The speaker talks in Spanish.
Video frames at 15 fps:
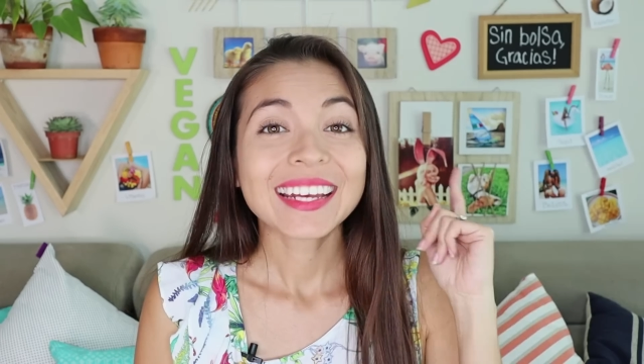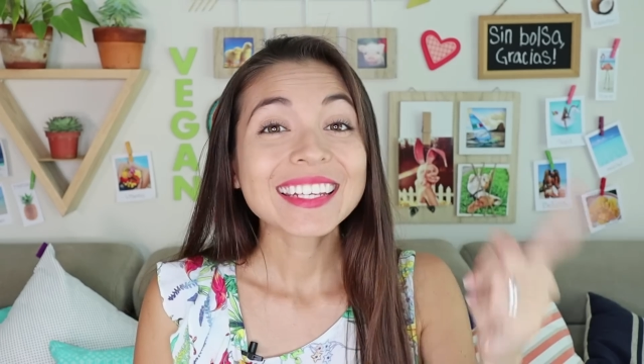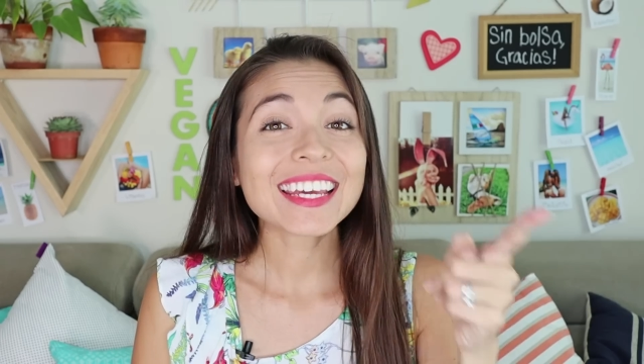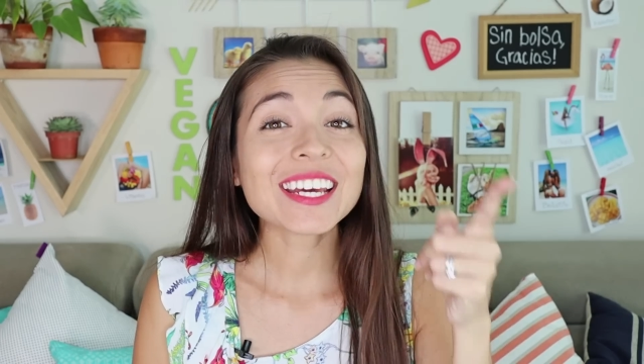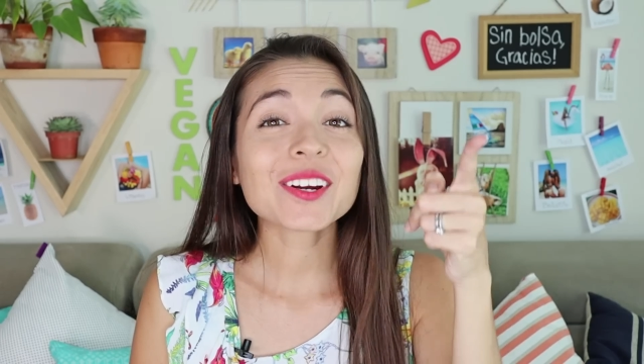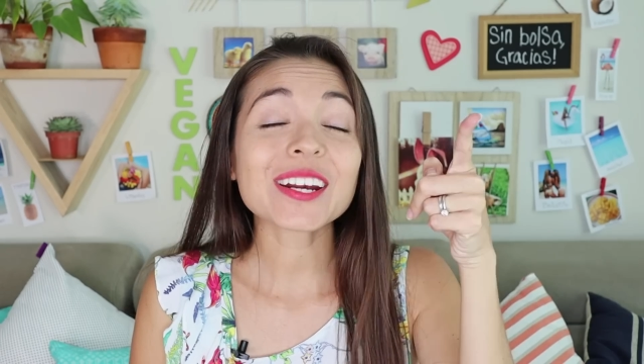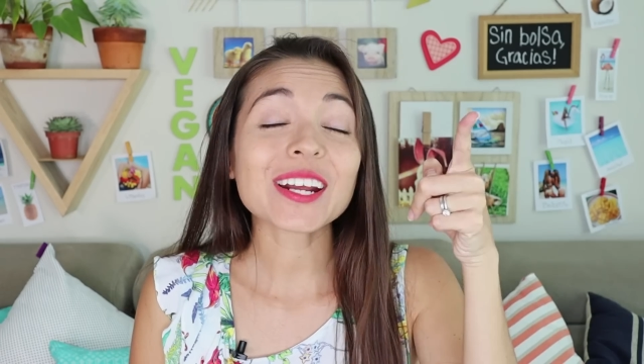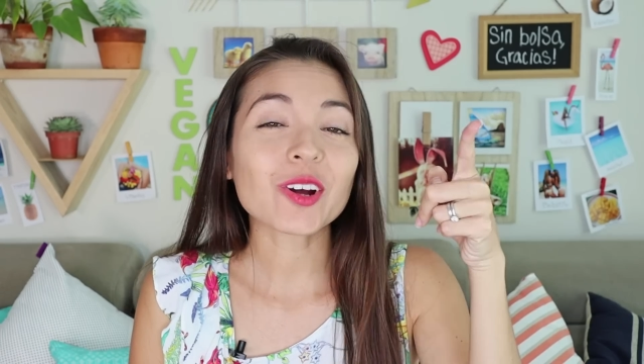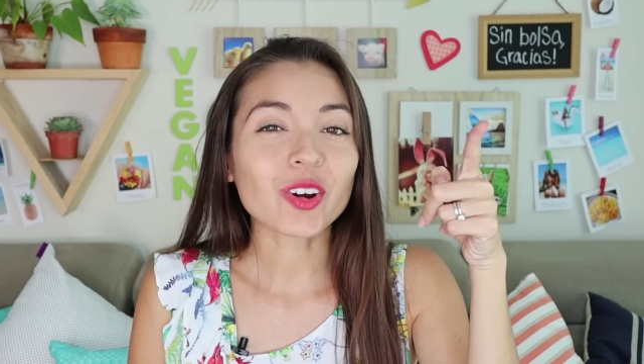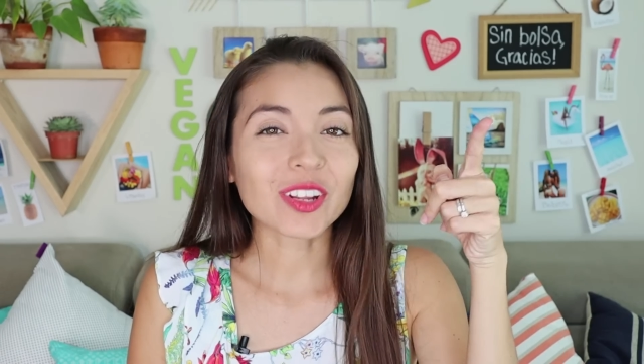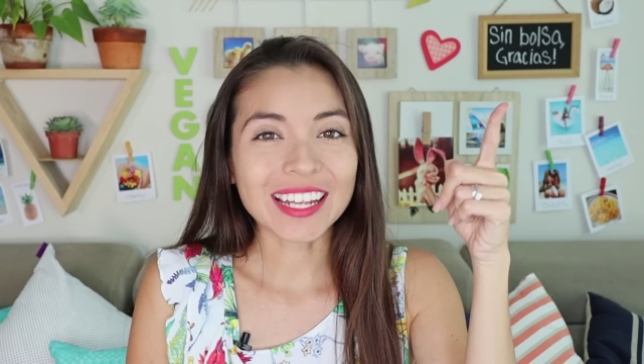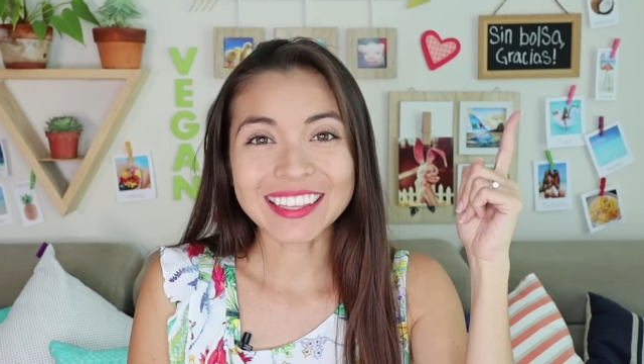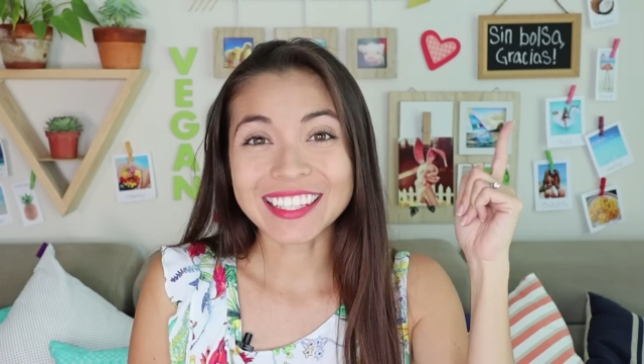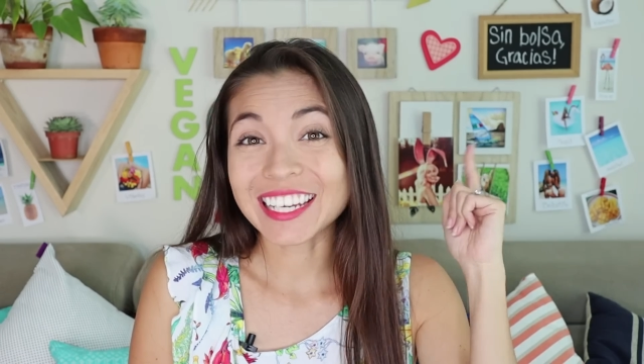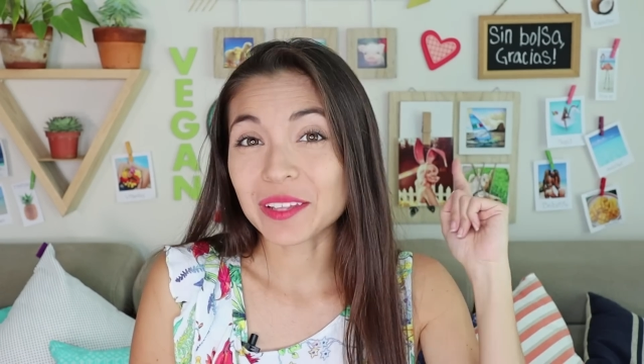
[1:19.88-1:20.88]
Quiero
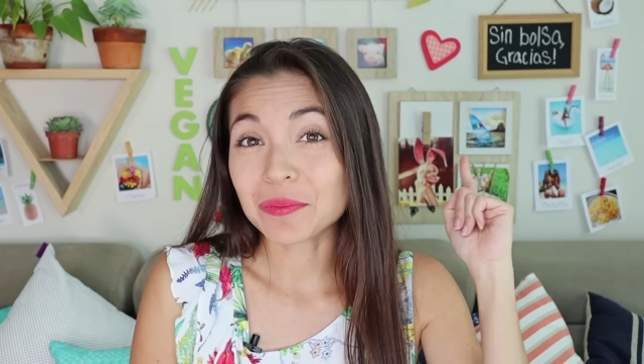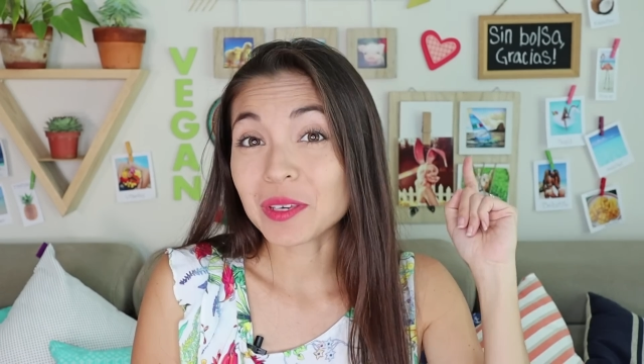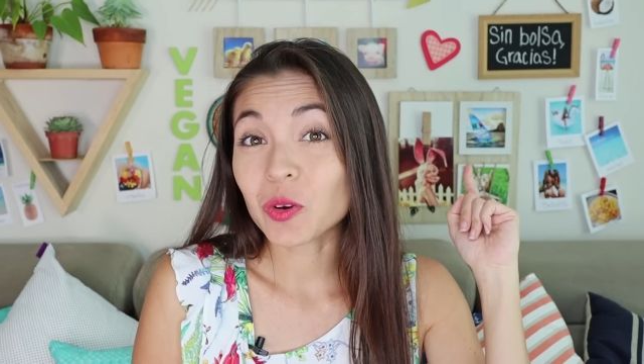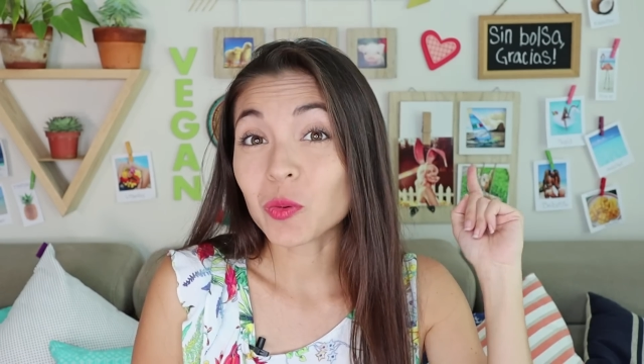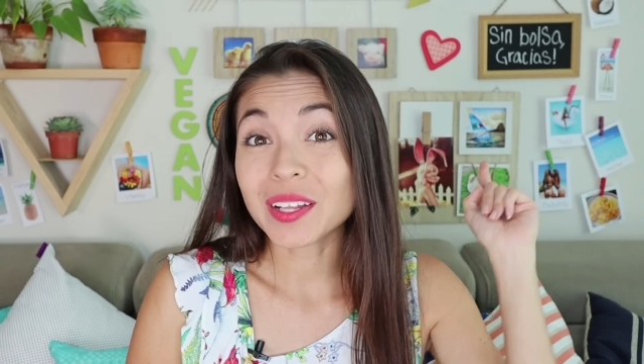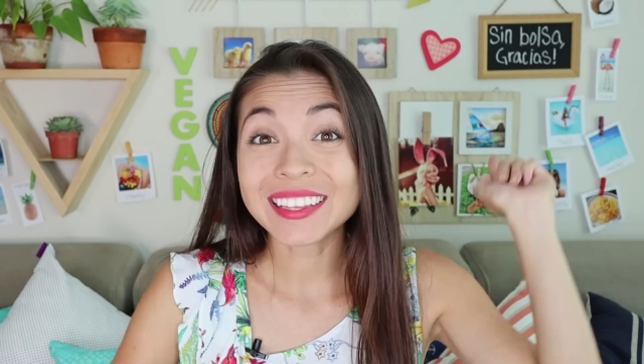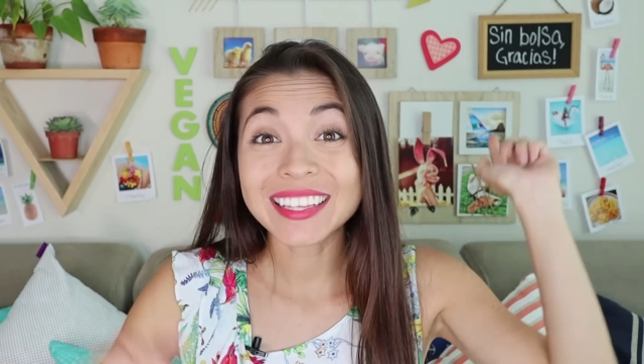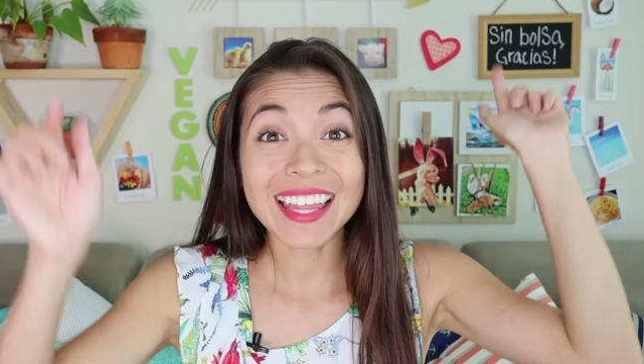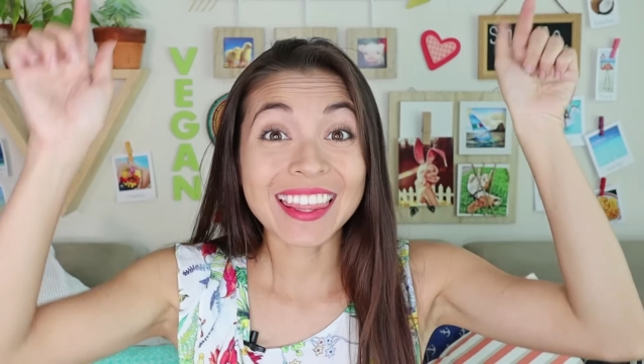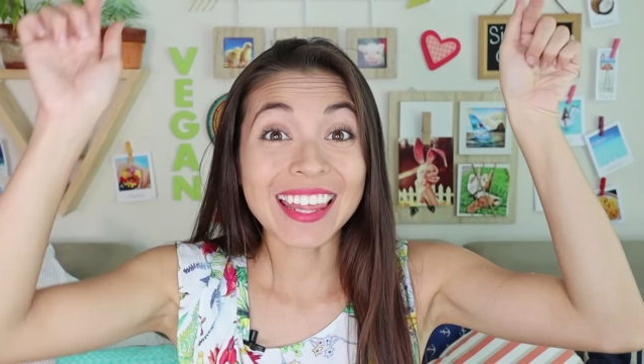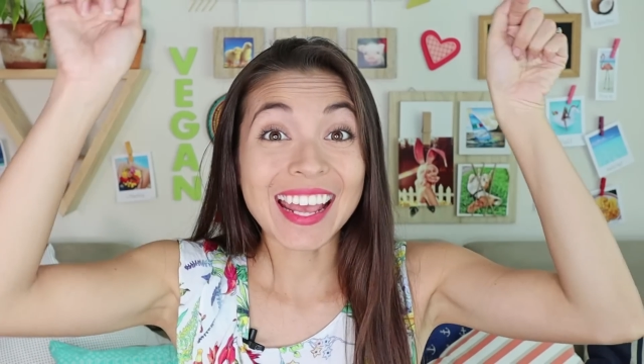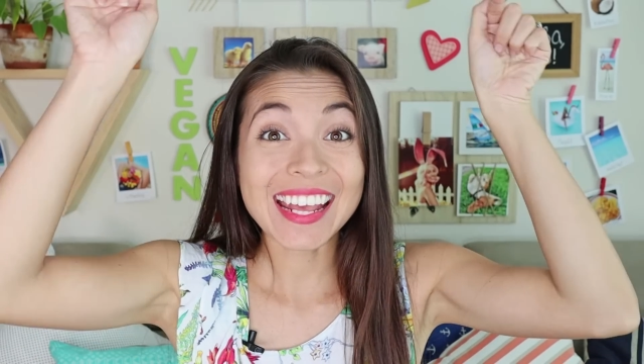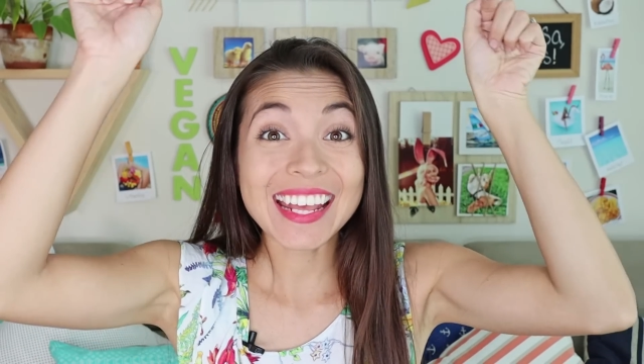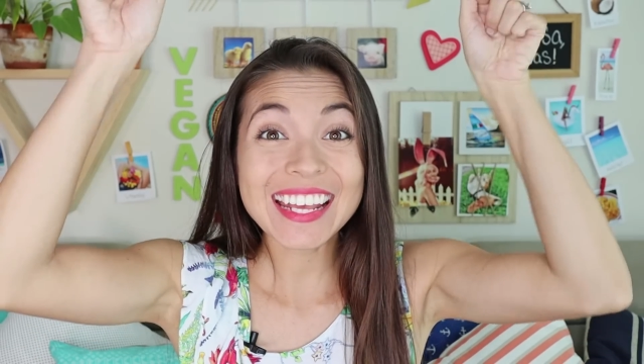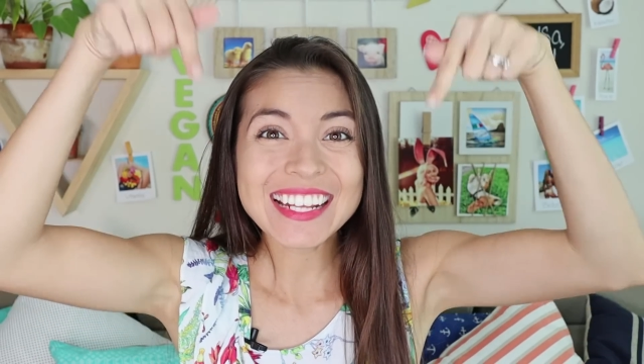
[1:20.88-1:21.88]
recordarte que en mi cuenta de